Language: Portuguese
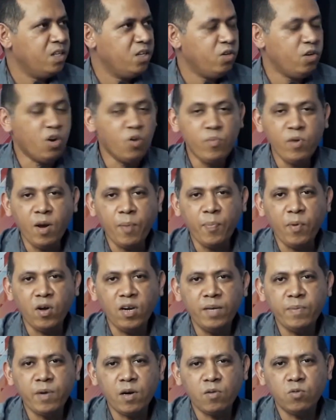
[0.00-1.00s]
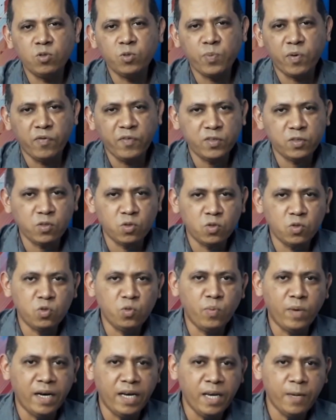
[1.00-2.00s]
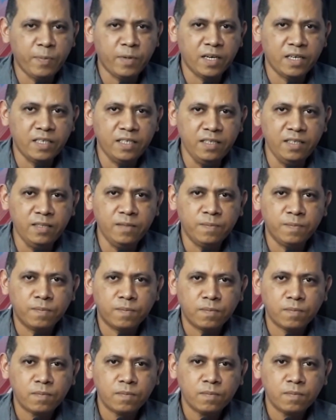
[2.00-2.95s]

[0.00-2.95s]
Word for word: Eu arrumei uma polêmica com os professores de uma época aqui,